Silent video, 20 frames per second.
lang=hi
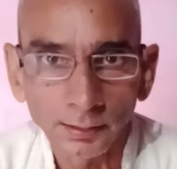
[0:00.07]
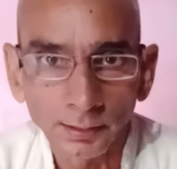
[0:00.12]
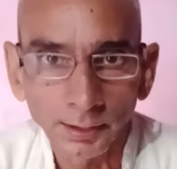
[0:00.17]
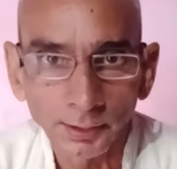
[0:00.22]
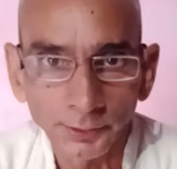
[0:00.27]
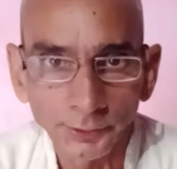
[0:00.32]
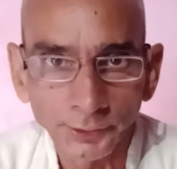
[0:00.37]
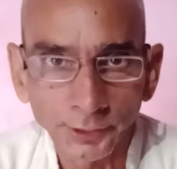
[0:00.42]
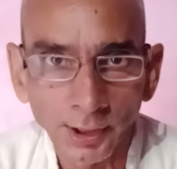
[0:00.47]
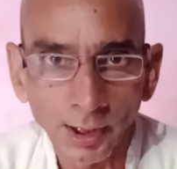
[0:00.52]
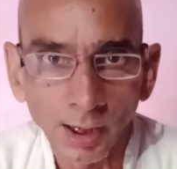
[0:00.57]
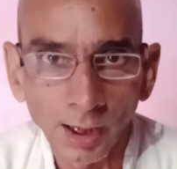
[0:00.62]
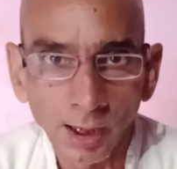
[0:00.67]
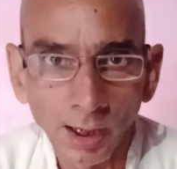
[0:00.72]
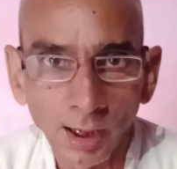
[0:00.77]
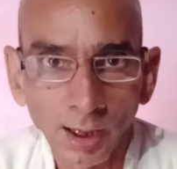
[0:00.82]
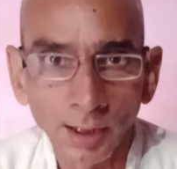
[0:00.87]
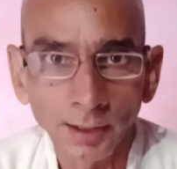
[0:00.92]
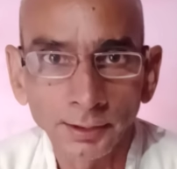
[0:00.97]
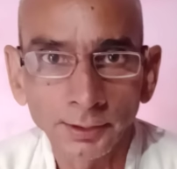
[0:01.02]
कक्षा
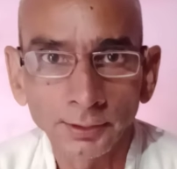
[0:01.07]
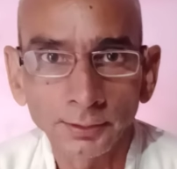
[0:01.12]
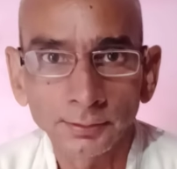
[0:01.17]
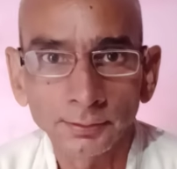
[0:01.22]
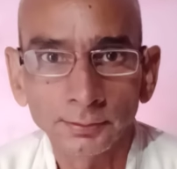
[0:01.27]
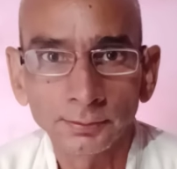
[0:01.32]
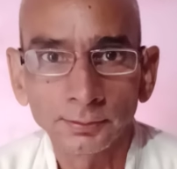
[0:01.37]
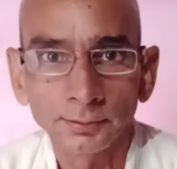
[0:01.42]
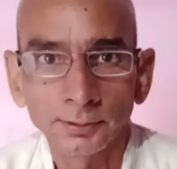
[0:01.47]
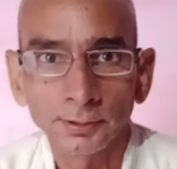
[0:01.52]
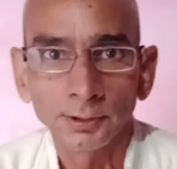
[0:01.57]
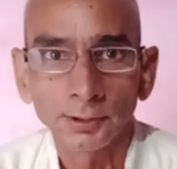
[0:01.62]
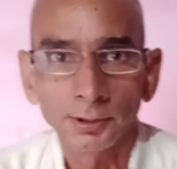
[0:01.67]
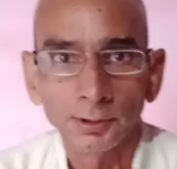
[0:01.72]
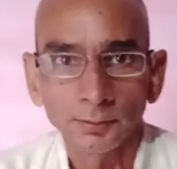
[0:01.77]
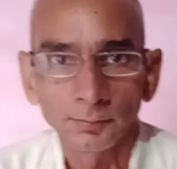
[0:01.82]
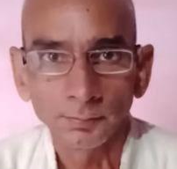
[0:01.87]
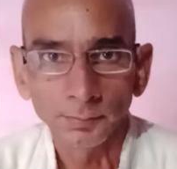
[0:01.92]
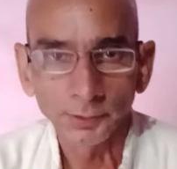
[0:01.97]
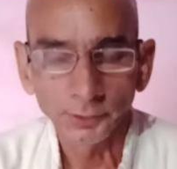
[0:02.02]
आठ
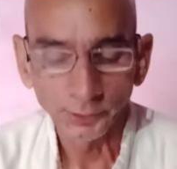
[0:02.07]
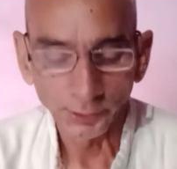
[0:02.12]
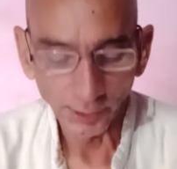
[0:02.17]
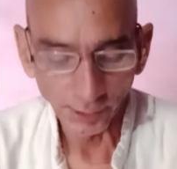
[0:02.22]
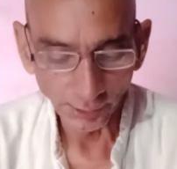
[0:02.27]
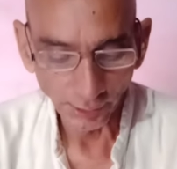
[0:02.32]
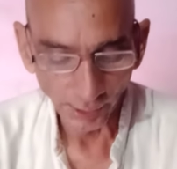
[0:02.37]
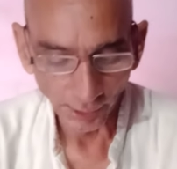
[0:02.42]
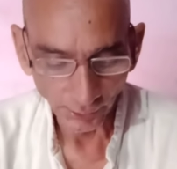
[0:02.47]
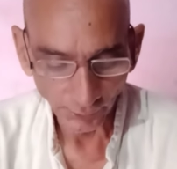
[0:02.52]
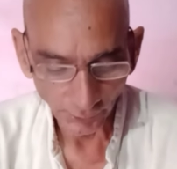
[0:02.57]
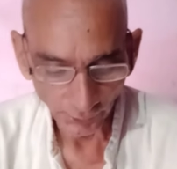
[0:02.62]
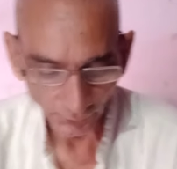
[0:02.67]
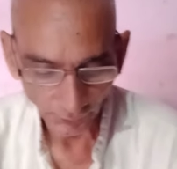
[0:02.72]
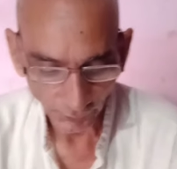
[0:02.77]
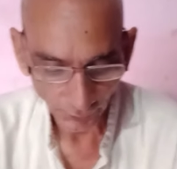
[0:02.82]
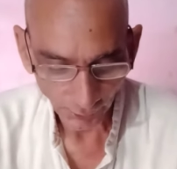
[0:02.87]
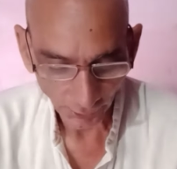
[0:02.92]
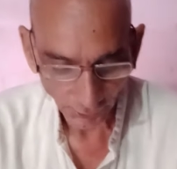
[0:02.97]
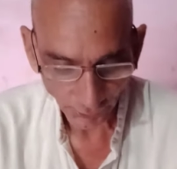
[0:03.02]
विषय नैतिक
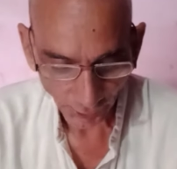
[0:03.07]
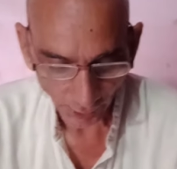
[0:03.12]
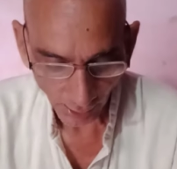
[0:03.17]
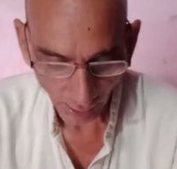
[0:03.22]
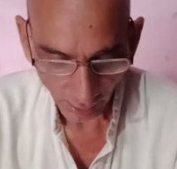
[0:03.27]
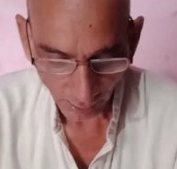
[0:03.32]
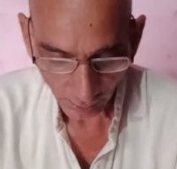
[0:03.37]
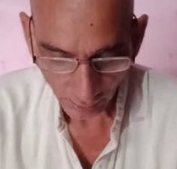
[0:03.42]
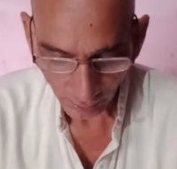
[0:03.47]
शिक्षा